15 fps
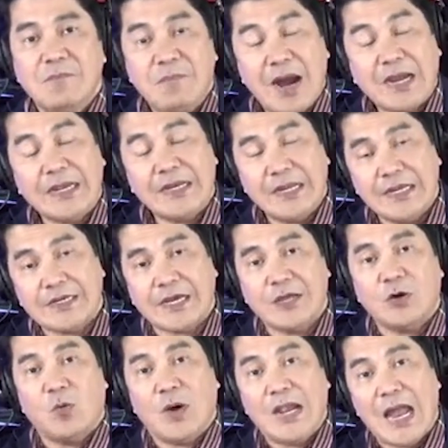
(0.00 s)
makinig
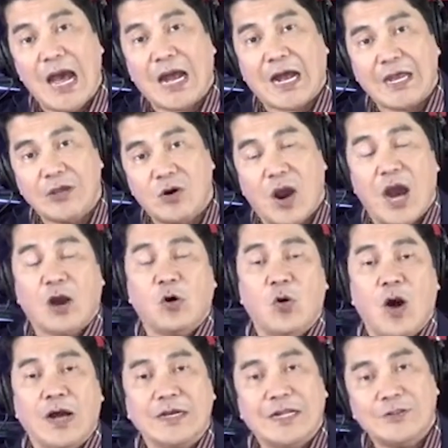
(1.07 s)
kayo, wala kayo,
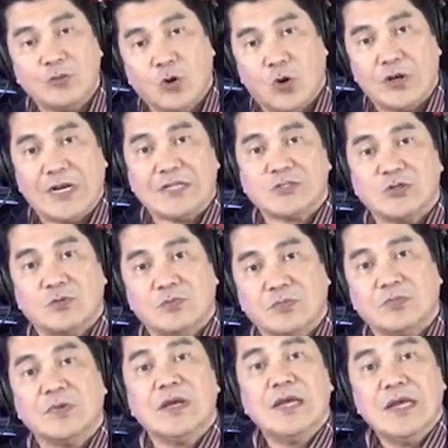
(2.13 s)
ako ang nandoon at
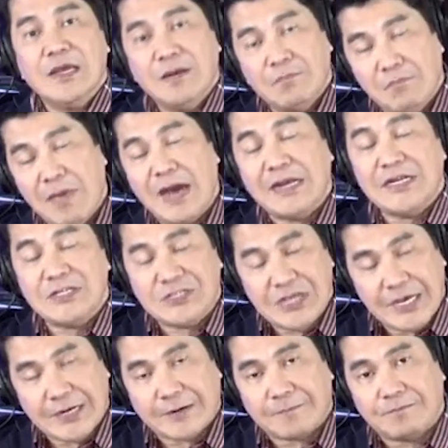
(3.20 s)
yung
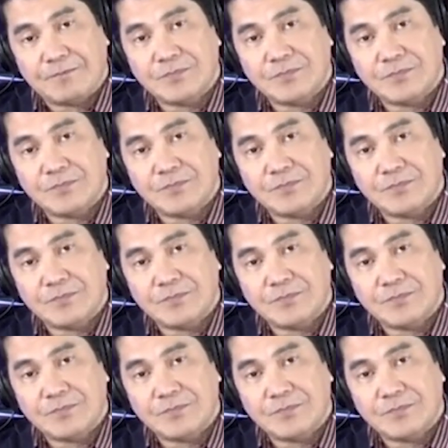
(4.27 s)
manager.